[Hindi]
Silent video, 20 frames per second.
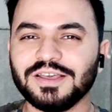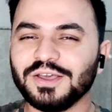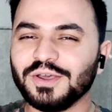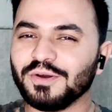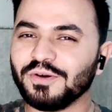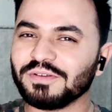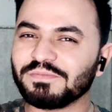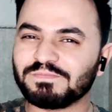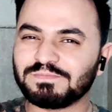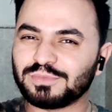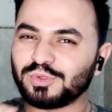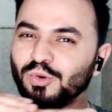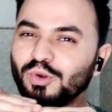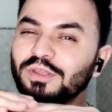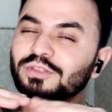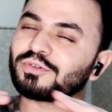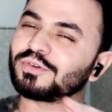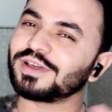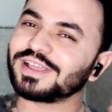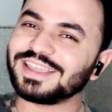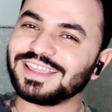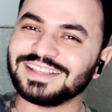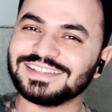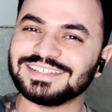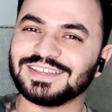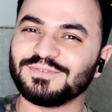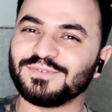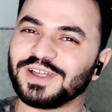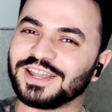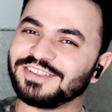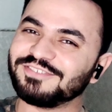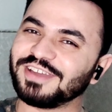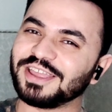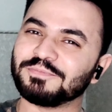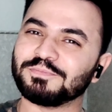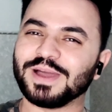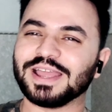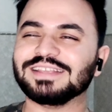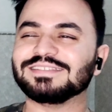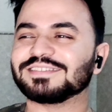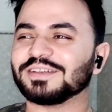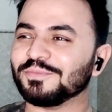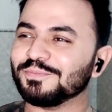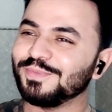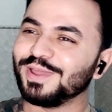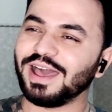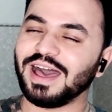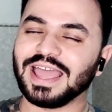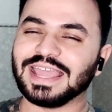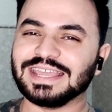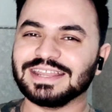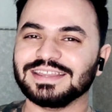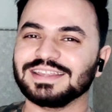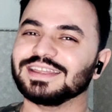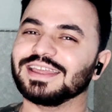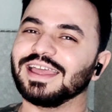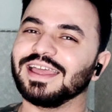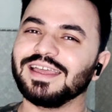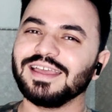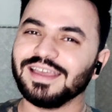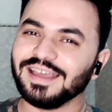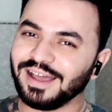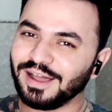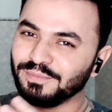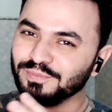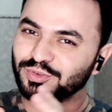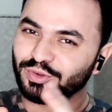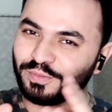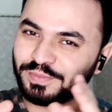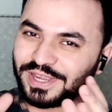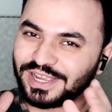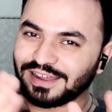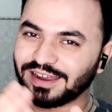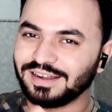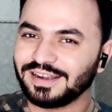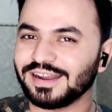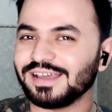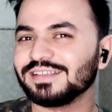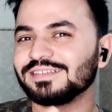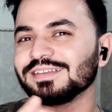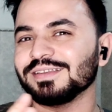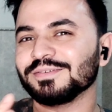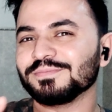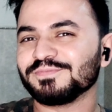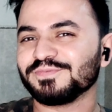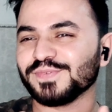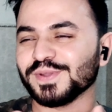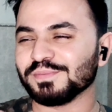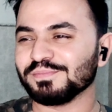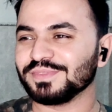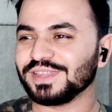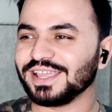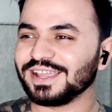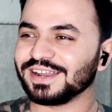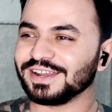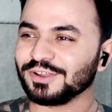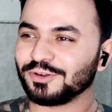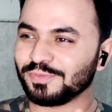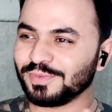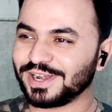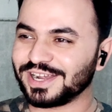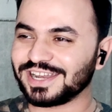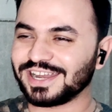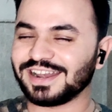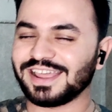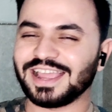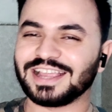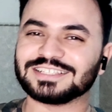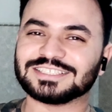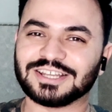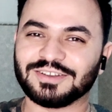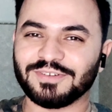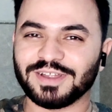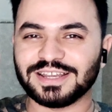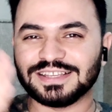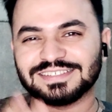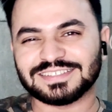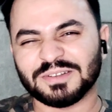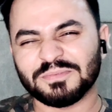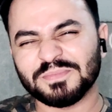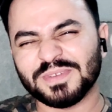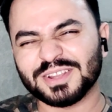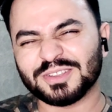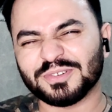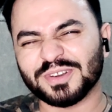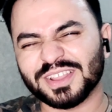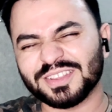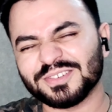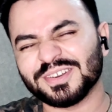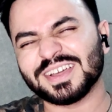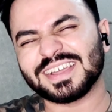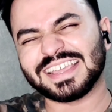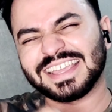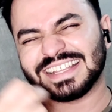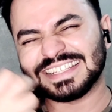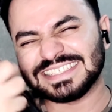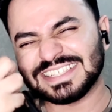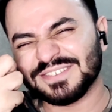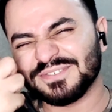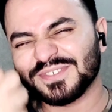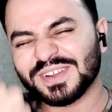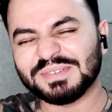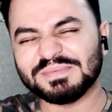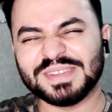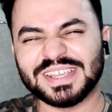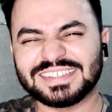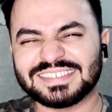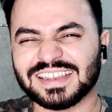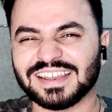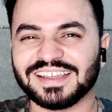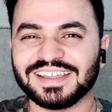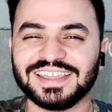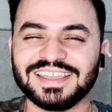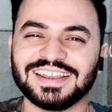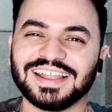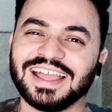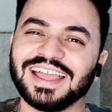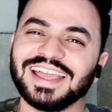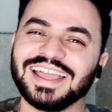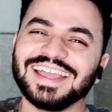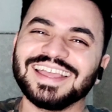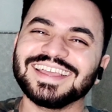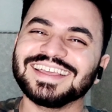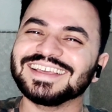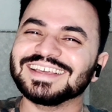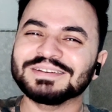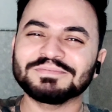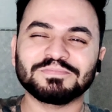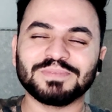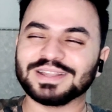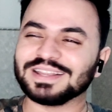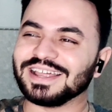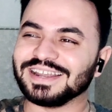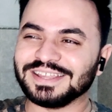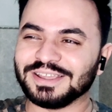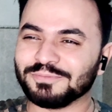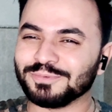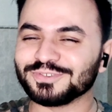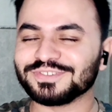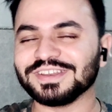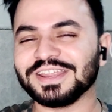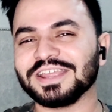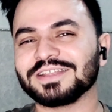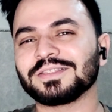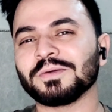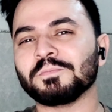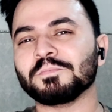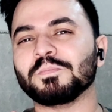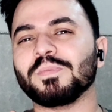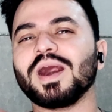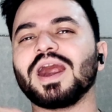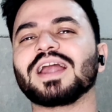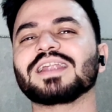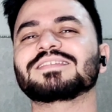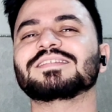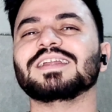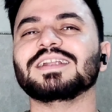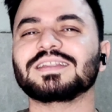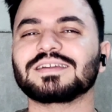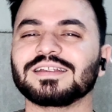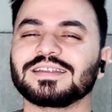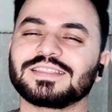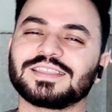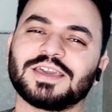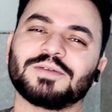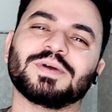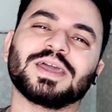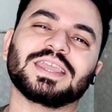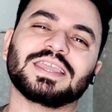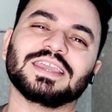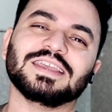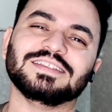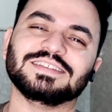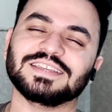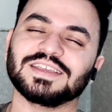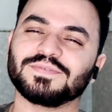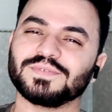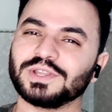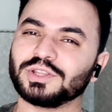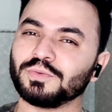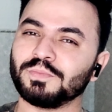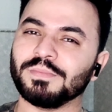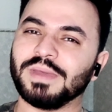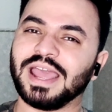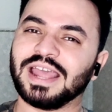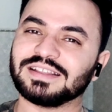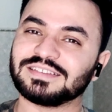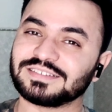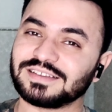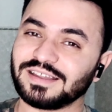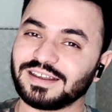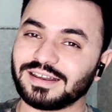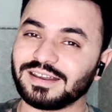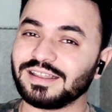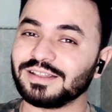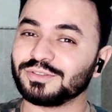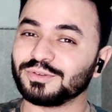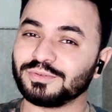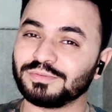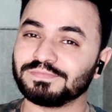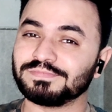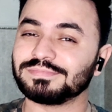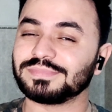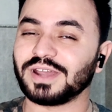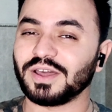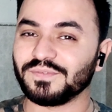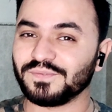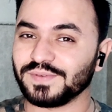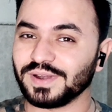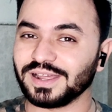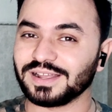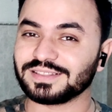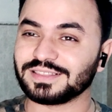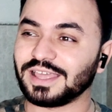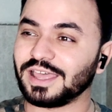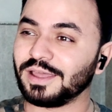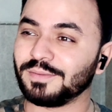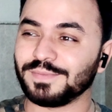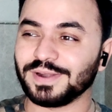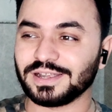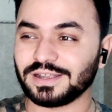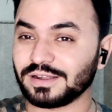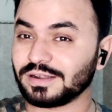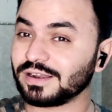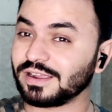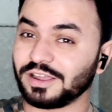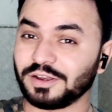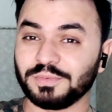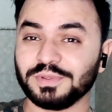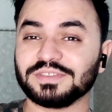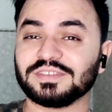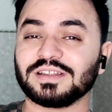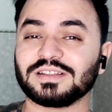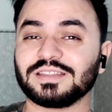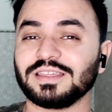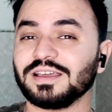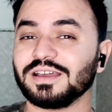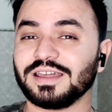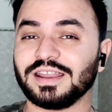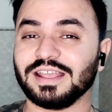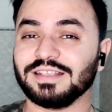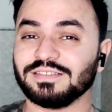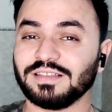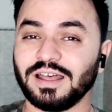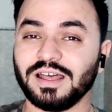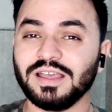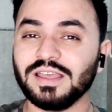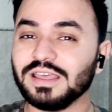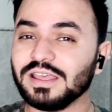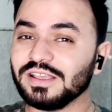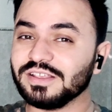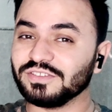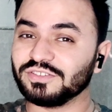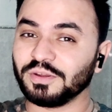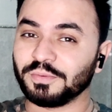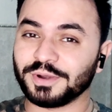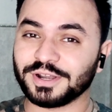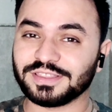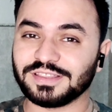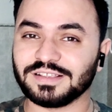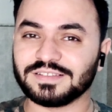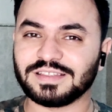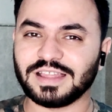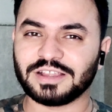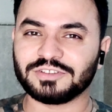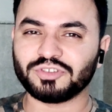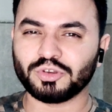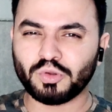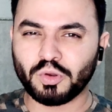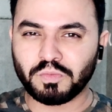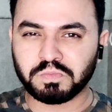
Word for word: और थोड़ा थोड़ा के वाली वाइफ भाई सब में आ ही रही है अब जो भी कनाडा से फिल्म देखने को मिल रही है ना एक्शन वाली सब में थोड़ा थोड़ा के का मिक्स लग ही रहा है पता नहीं अब उसने एकदम बार सेट कर दिया भाई के ने तो मैच करना तो टफ लगता है बट कर भी सकते हैं अगर ऐसा जबरदस्त एक्शन